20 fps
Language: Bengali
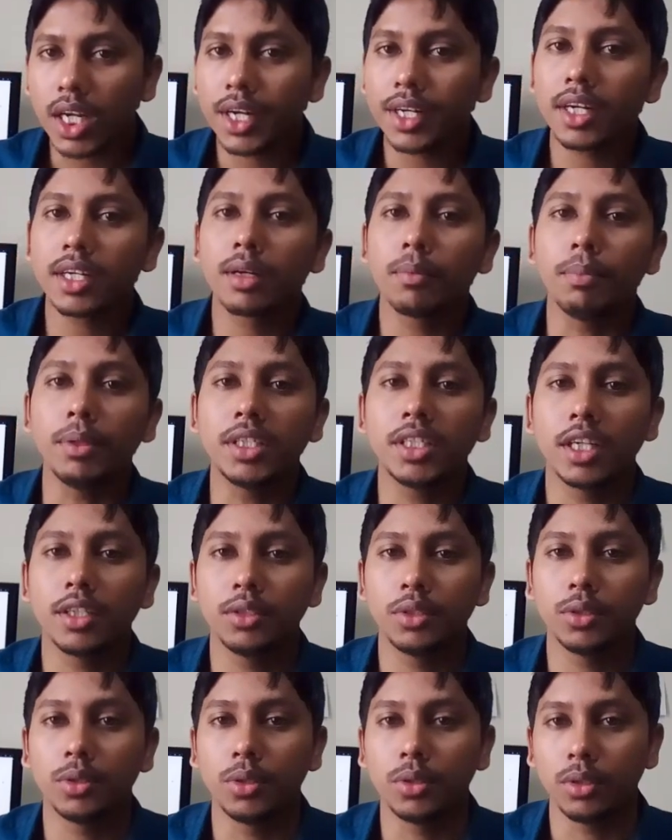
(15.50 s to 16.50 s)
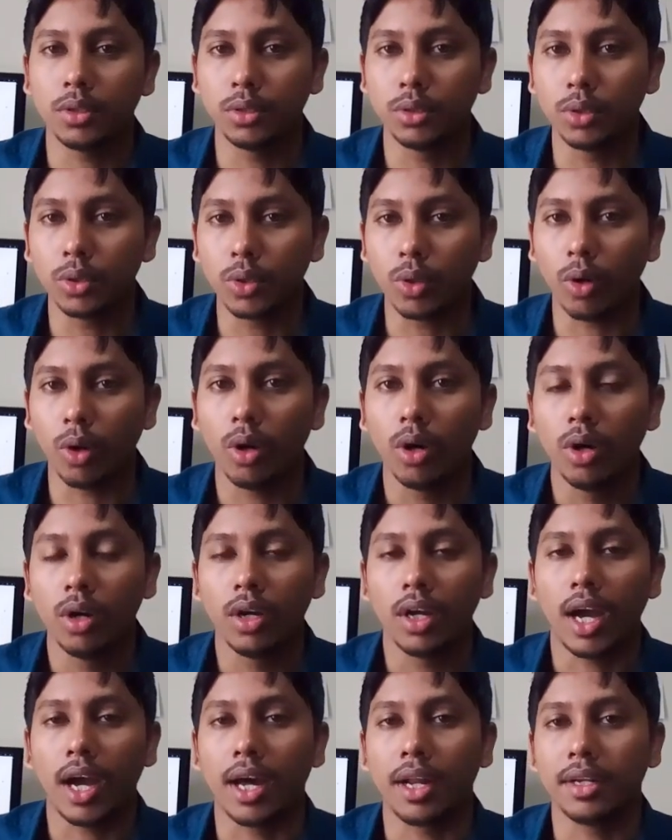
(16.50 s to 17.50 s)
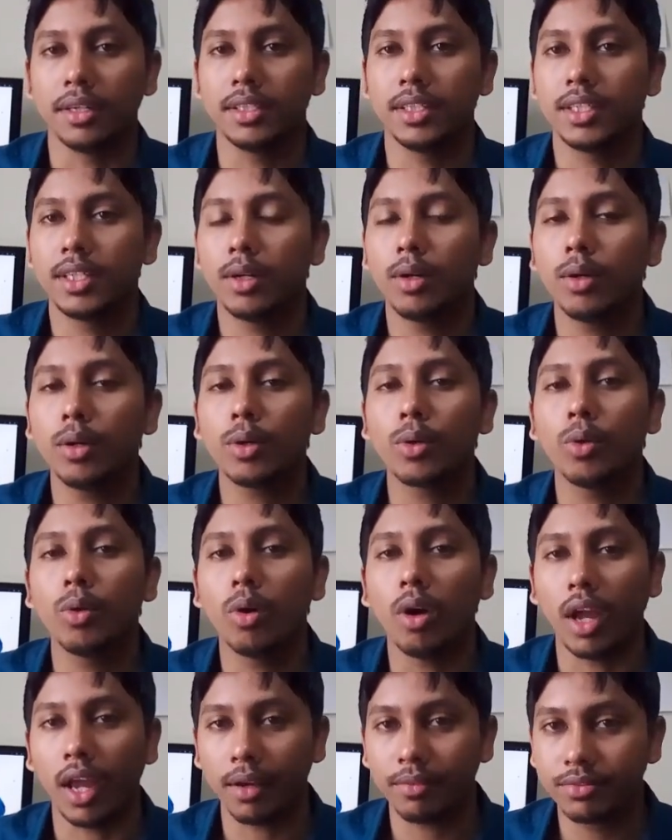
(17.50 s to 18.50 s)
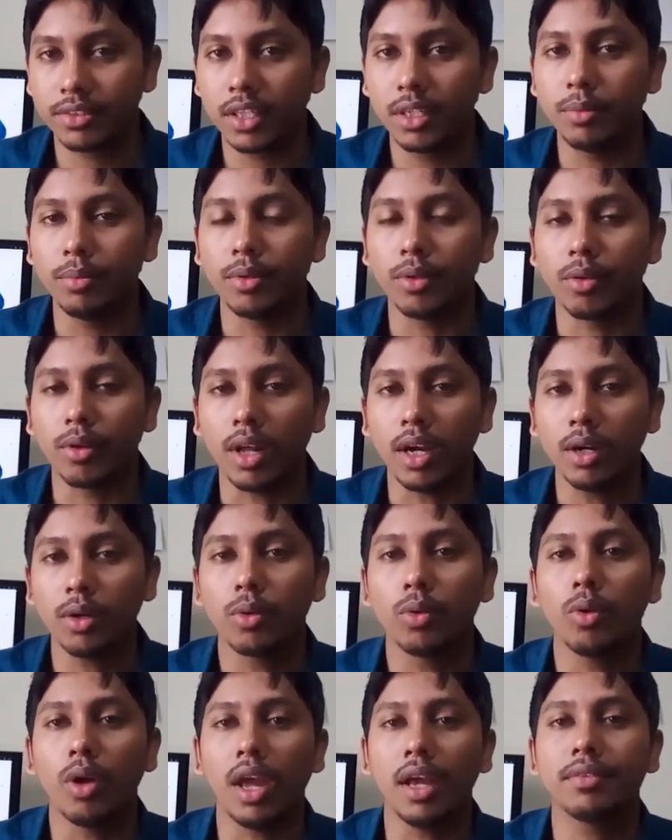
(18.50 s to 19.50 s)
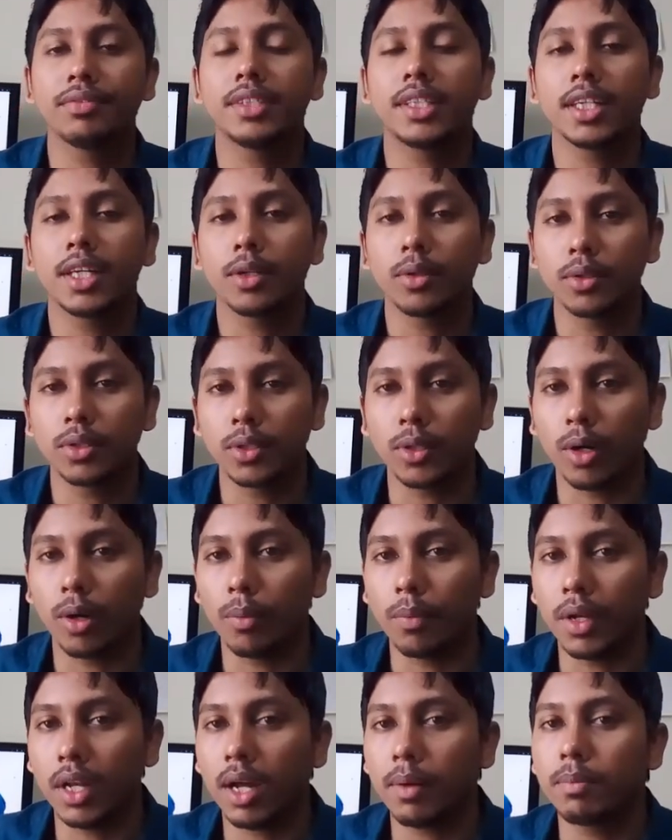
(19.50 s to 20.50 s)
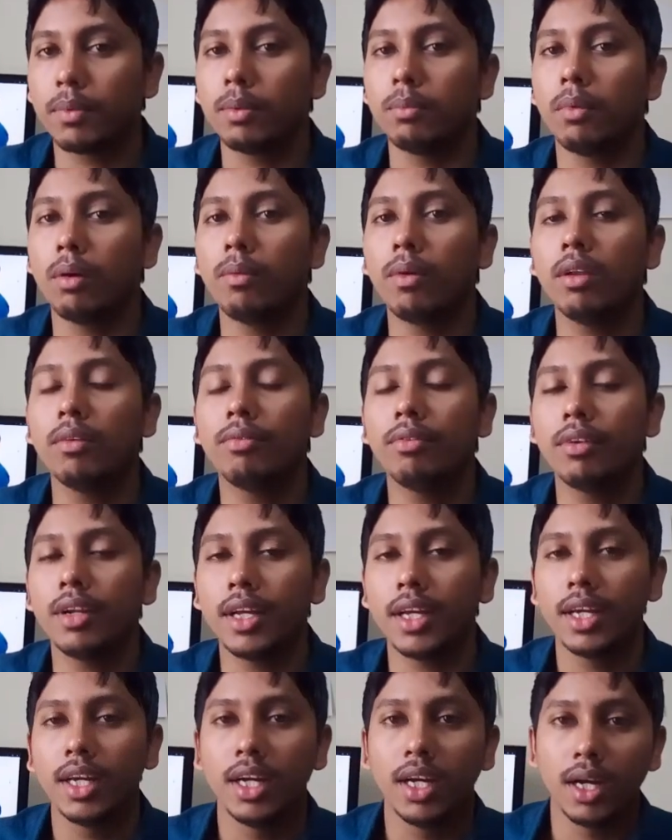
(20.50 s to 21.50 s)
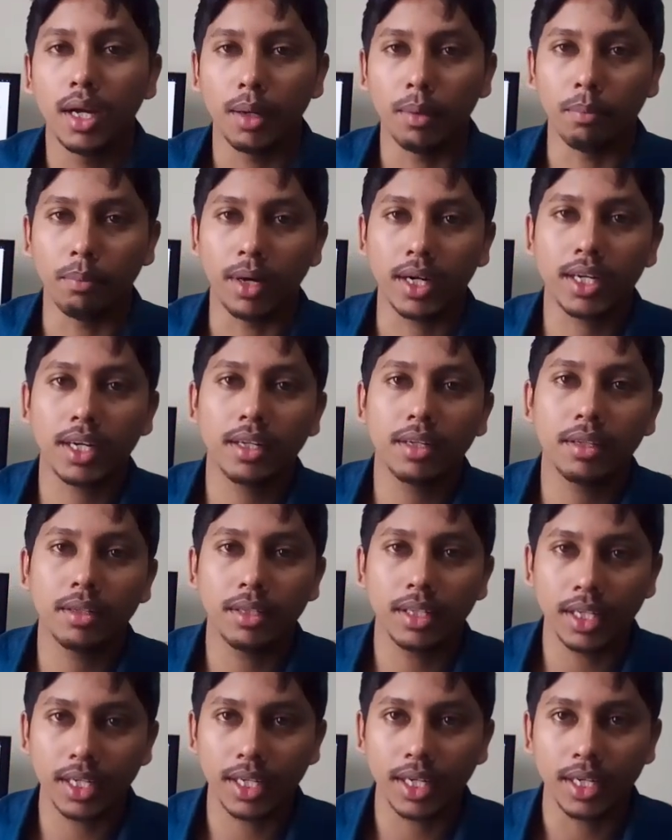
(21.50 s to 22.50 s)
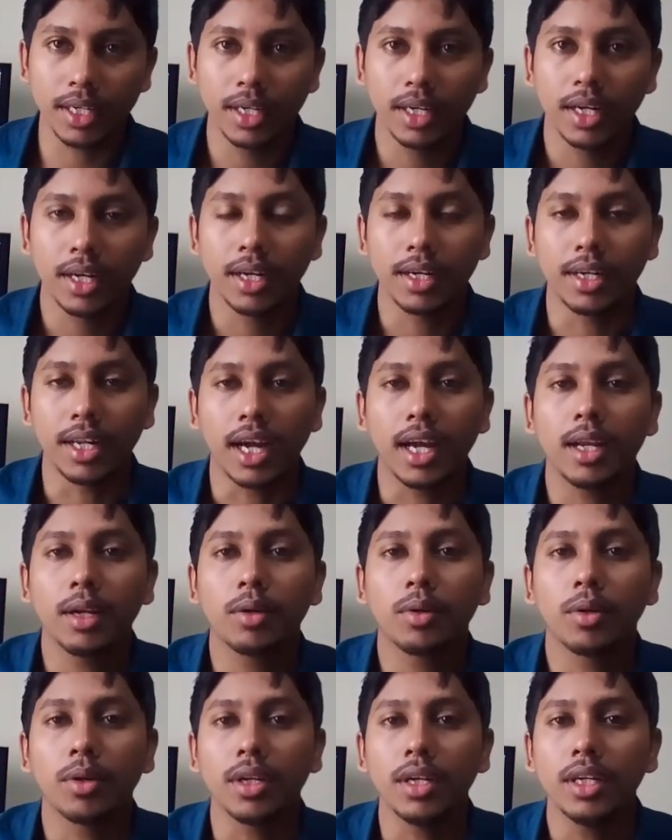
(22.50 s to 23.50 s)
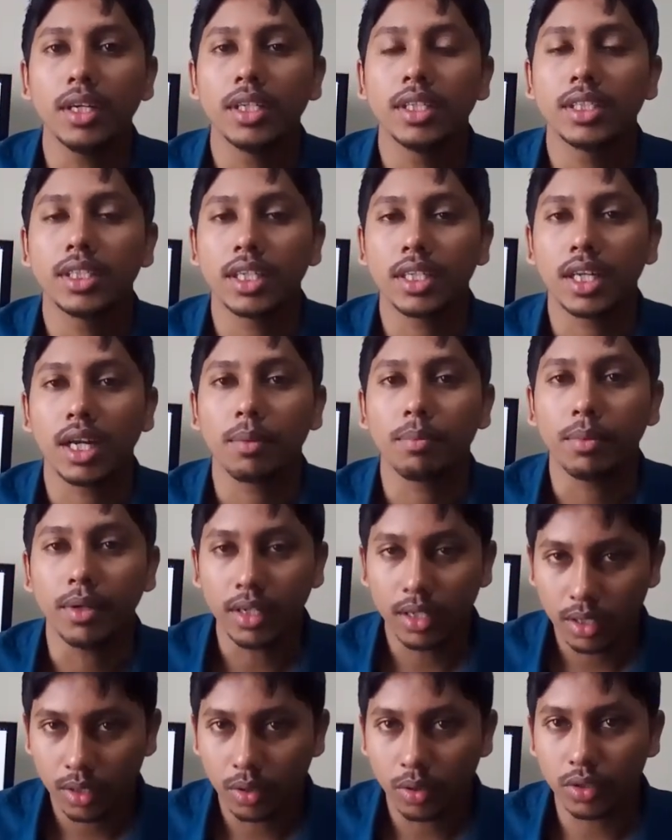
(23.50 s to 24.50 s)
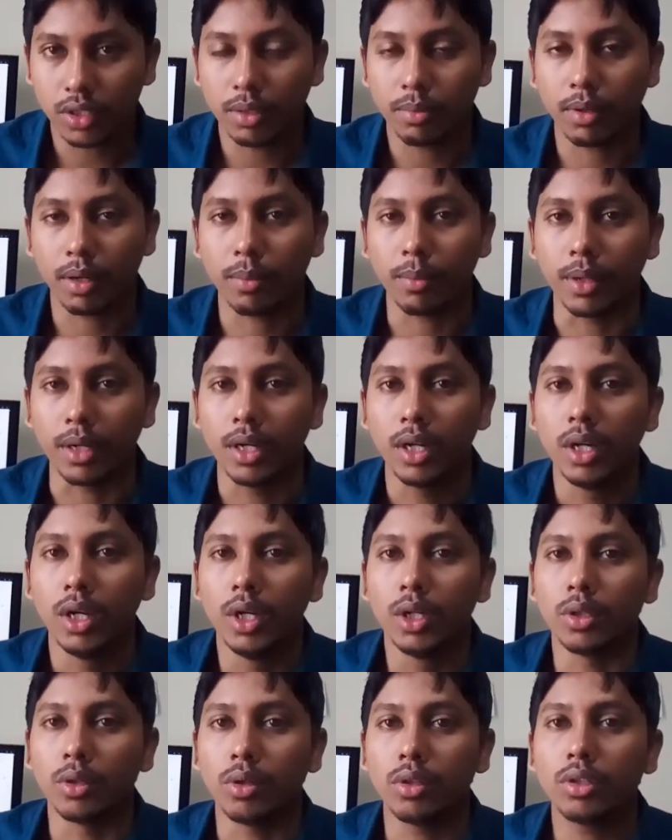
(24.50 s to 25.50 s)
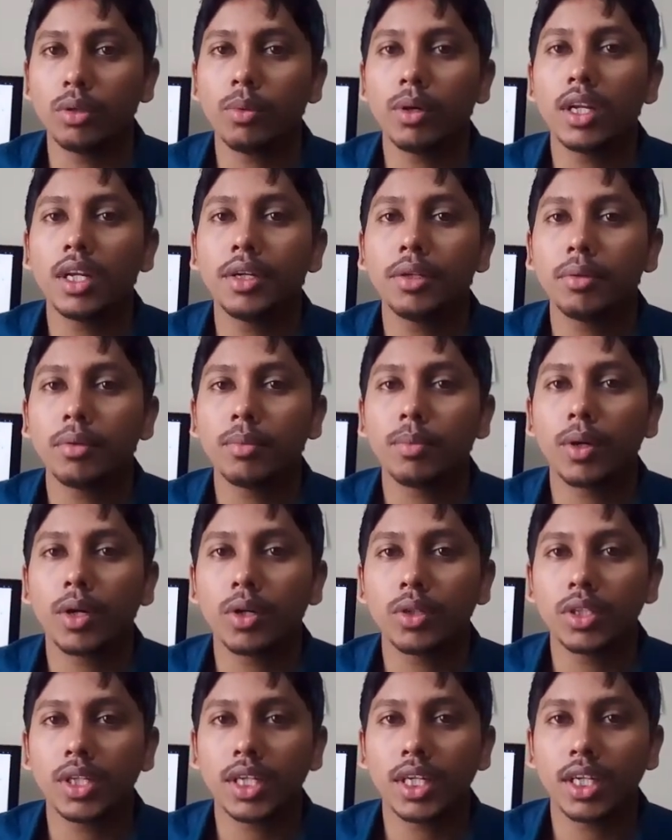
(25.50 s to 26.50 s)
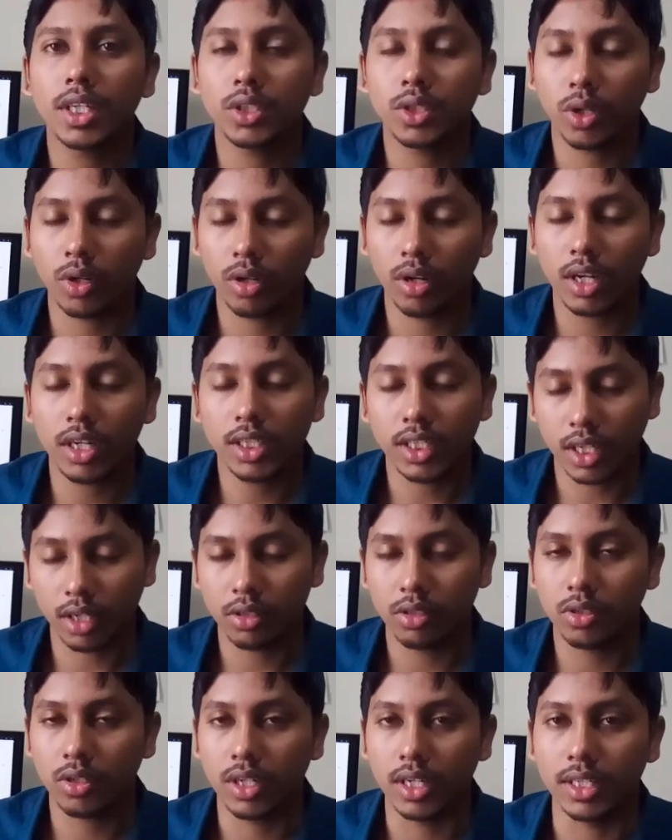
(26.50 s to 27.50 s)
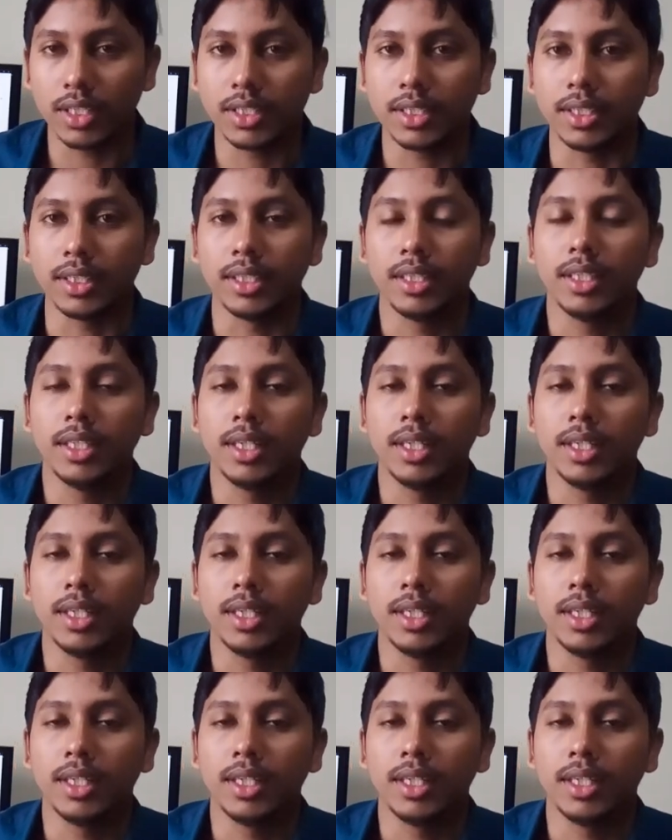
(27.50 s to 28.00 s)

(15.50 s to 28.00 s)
এটা একটা বিশ্বাসযোগ্য আর যেটা হলো কোনো অ্যাপস রিভিউ না কোনো অ্যাপস থেকে করতে হবে না আপনি মোবাইল ফোনে বাটন থেকে ডায়াল করে সেটা আপনার করতে পারবেন তো রোদবাংলা ইউটিউবের পক্ষ থেকে সকলকে স্বাগত জানাচ্ছি